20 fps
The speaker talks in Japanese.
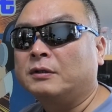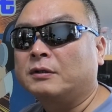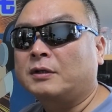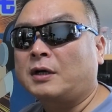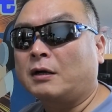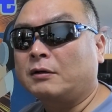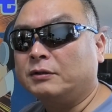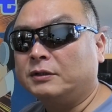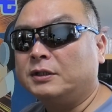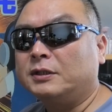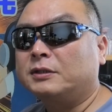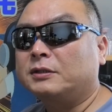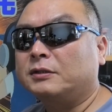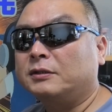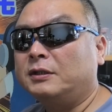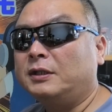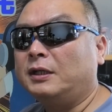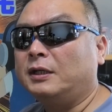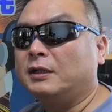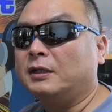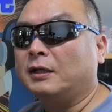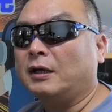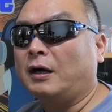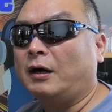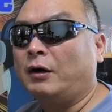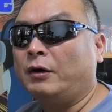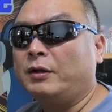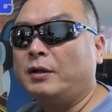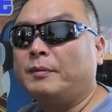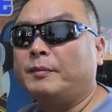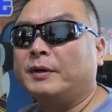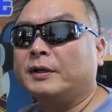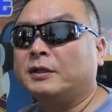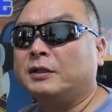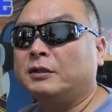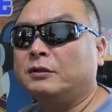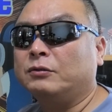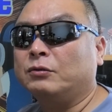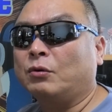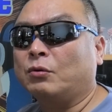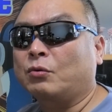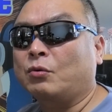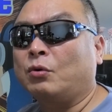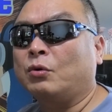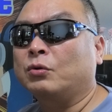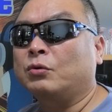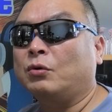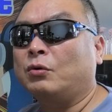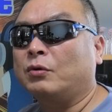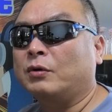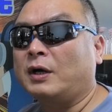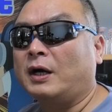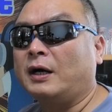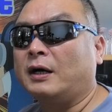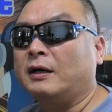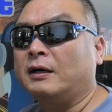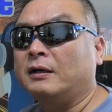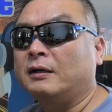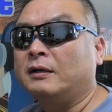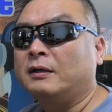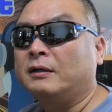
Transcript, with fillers: 確実に青山議員の行動が